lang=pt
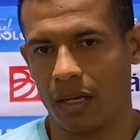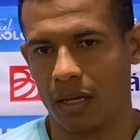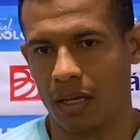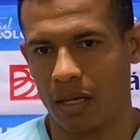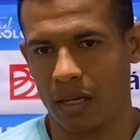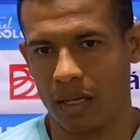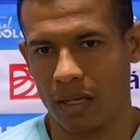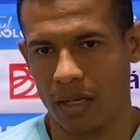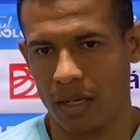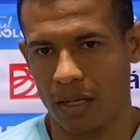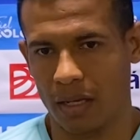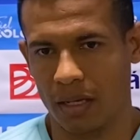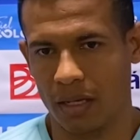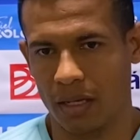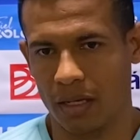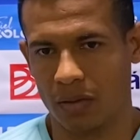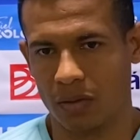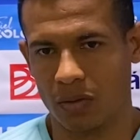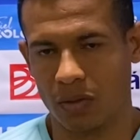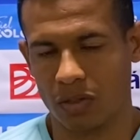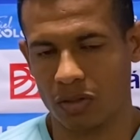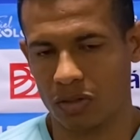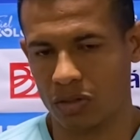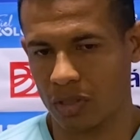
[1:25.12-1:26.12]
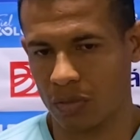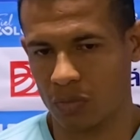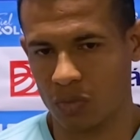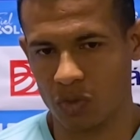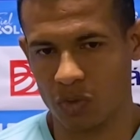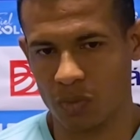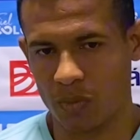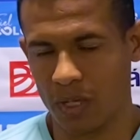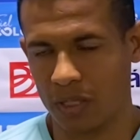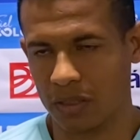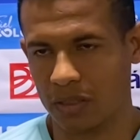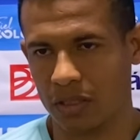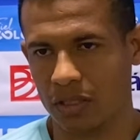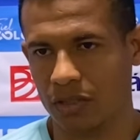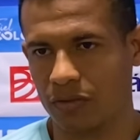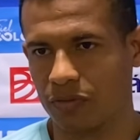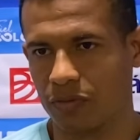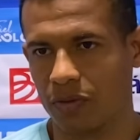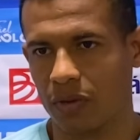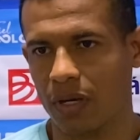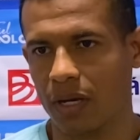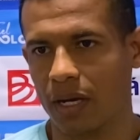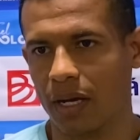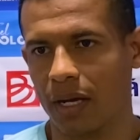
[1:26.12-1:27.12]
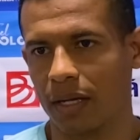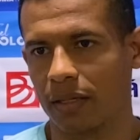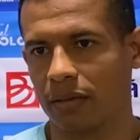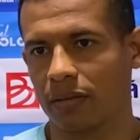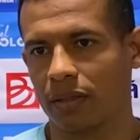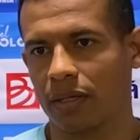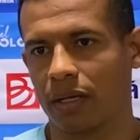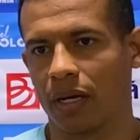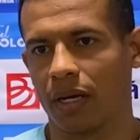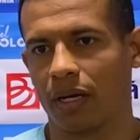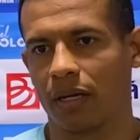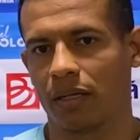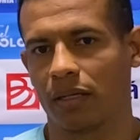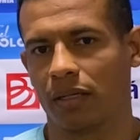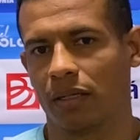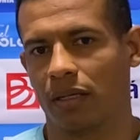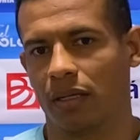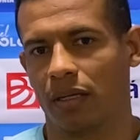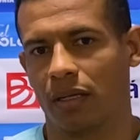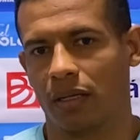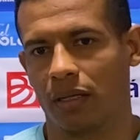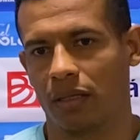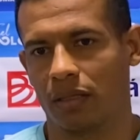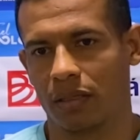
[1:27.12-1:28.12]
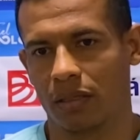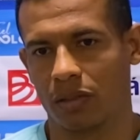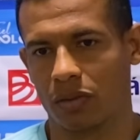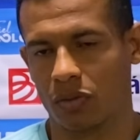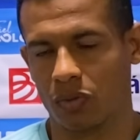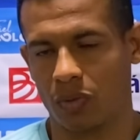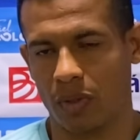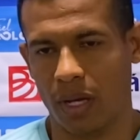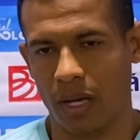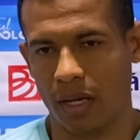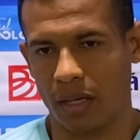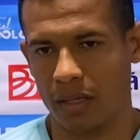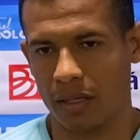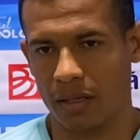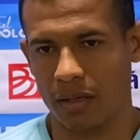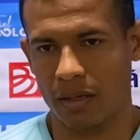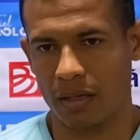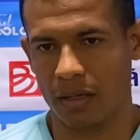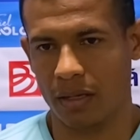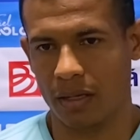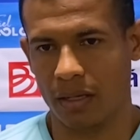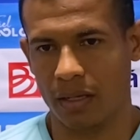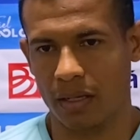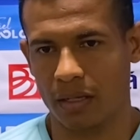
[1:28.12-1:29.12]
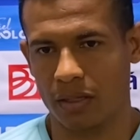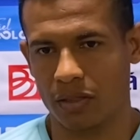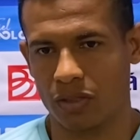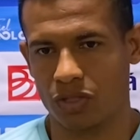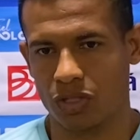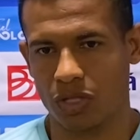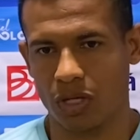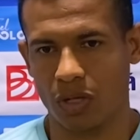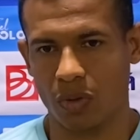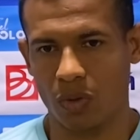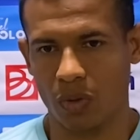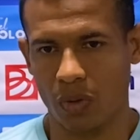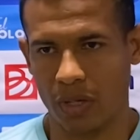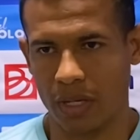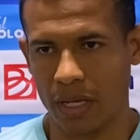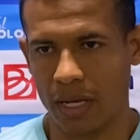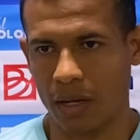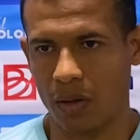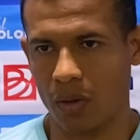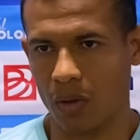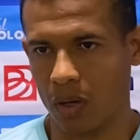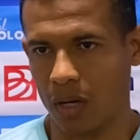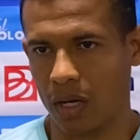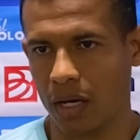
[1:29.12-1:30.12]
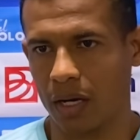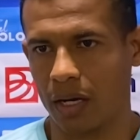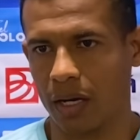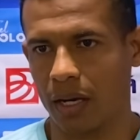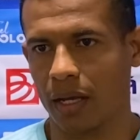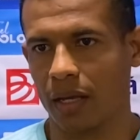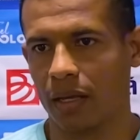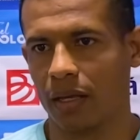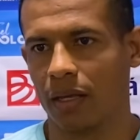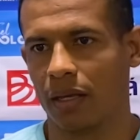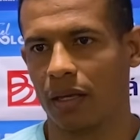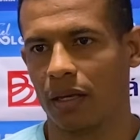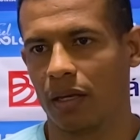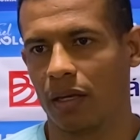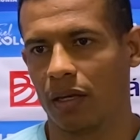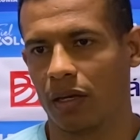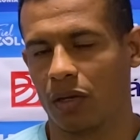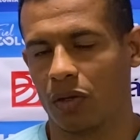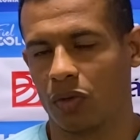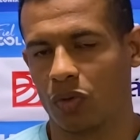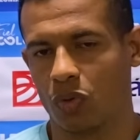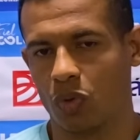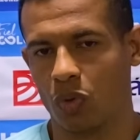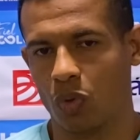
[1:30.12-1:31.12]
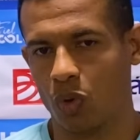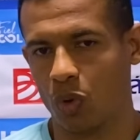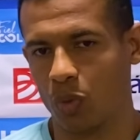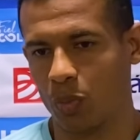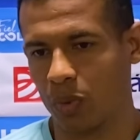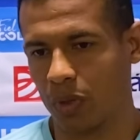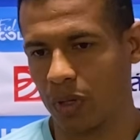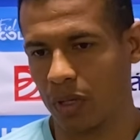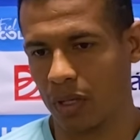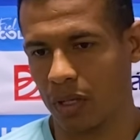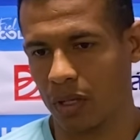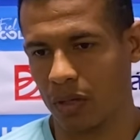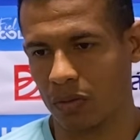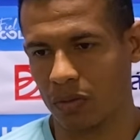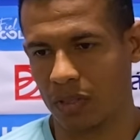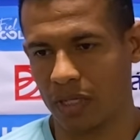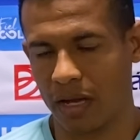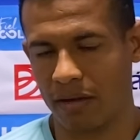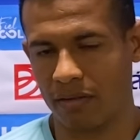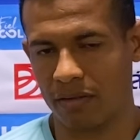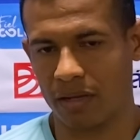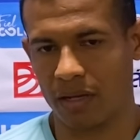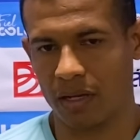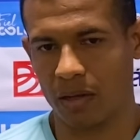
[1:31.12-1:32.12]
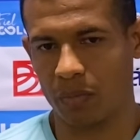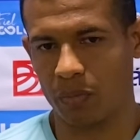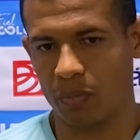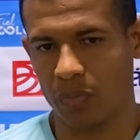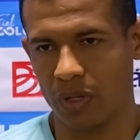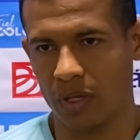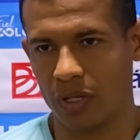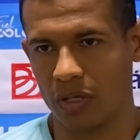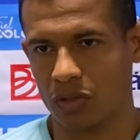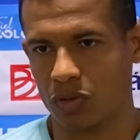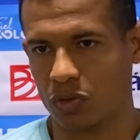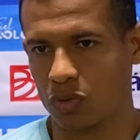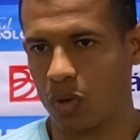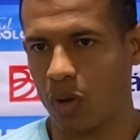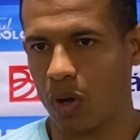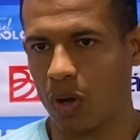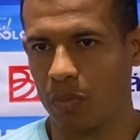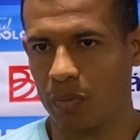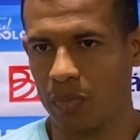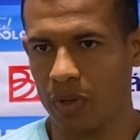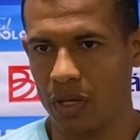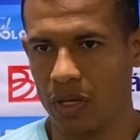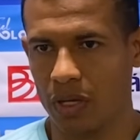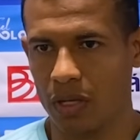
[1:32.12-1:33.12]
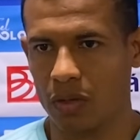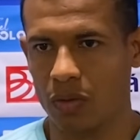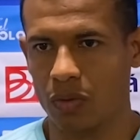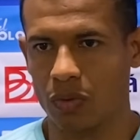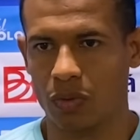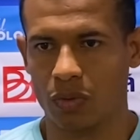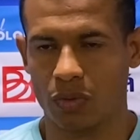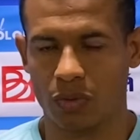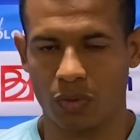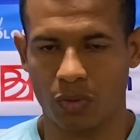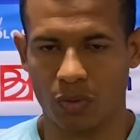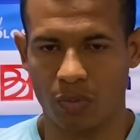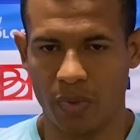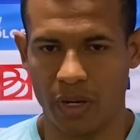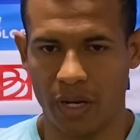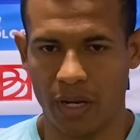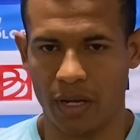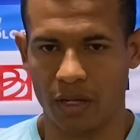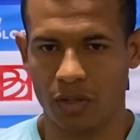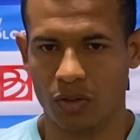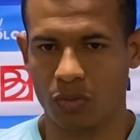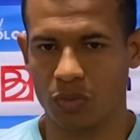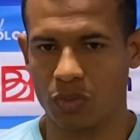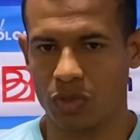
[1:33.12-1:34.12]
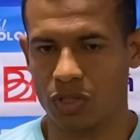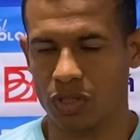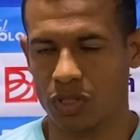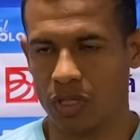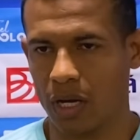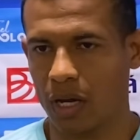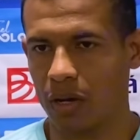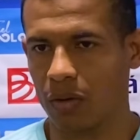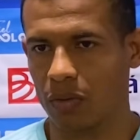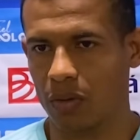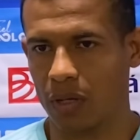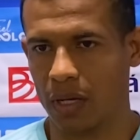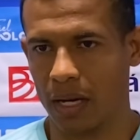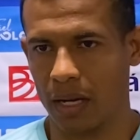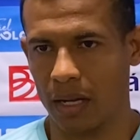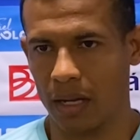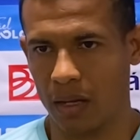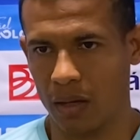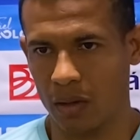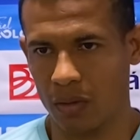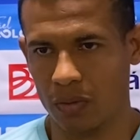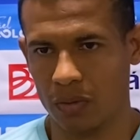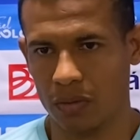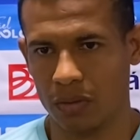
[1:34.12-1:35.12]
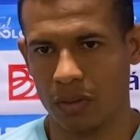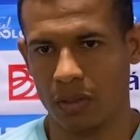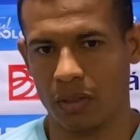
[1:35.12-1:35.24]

E nós estamos bastante focados, cara. Tanto é que chegou aí agora, né? Do grupo que não estava em Campinas, o Robinho, o Brendo, o Michel, o Carlão,